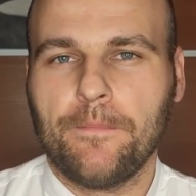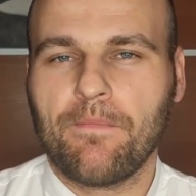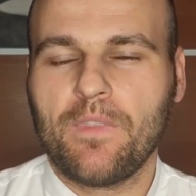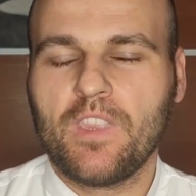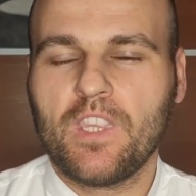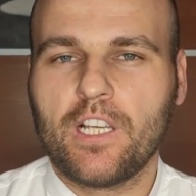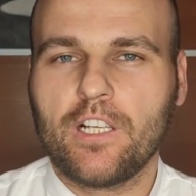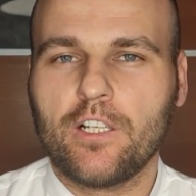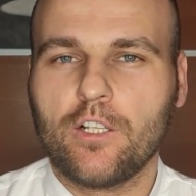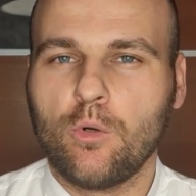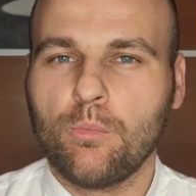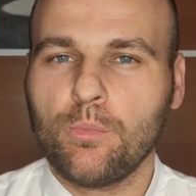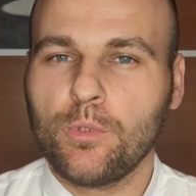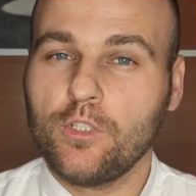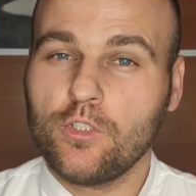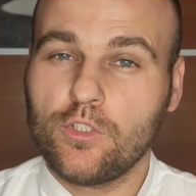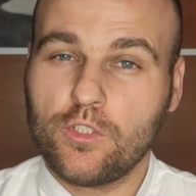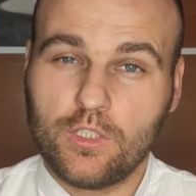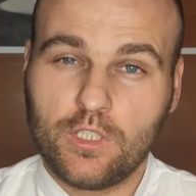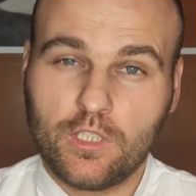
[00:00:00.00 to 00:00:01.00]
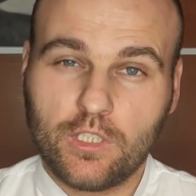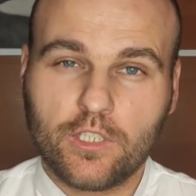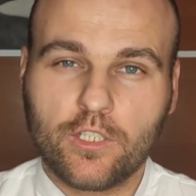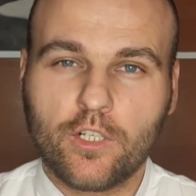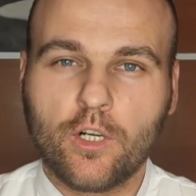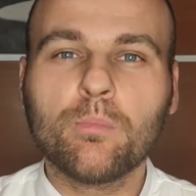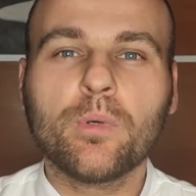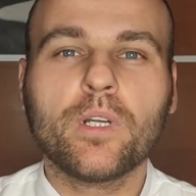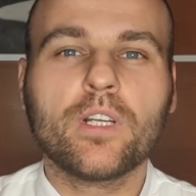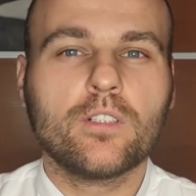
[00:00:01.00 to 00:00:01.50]
te kropki czy tych
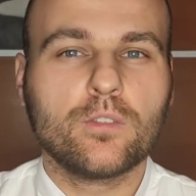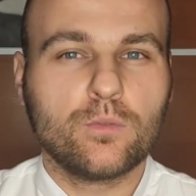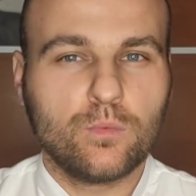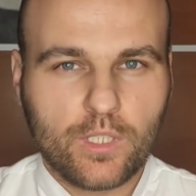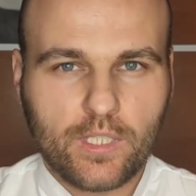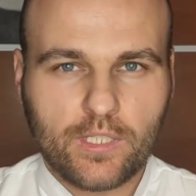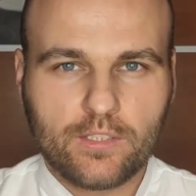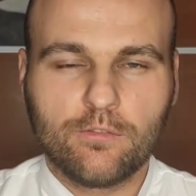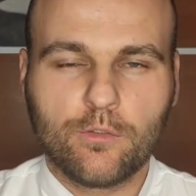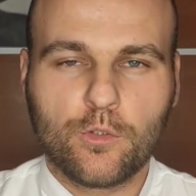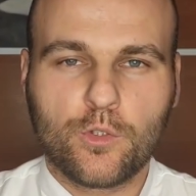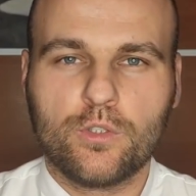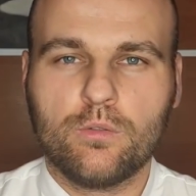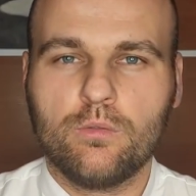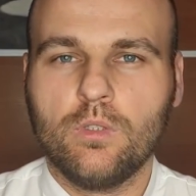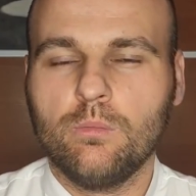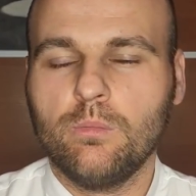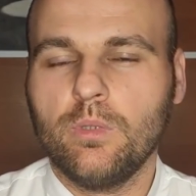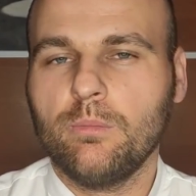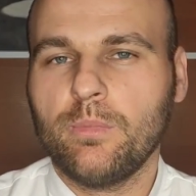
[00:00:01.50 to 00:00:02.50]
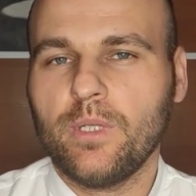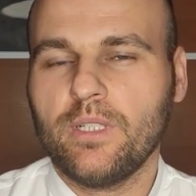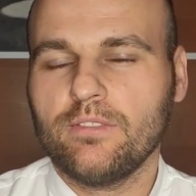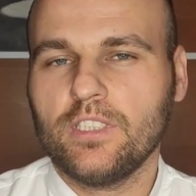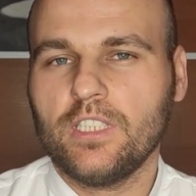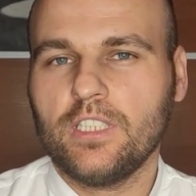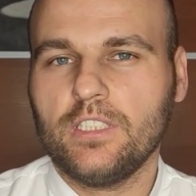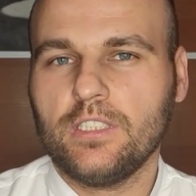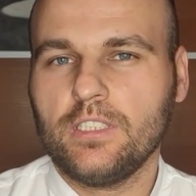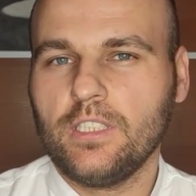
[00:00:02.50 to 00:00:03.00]
kropek, które tworzyłyby
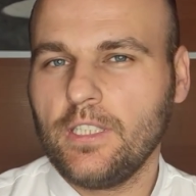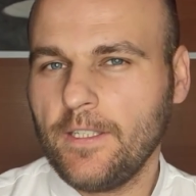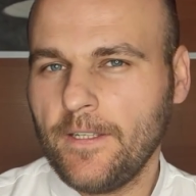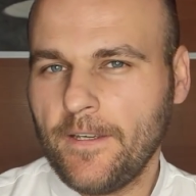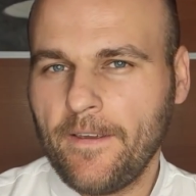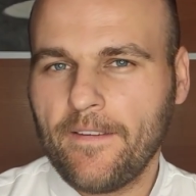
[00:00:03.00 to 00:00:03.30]
pewne linie.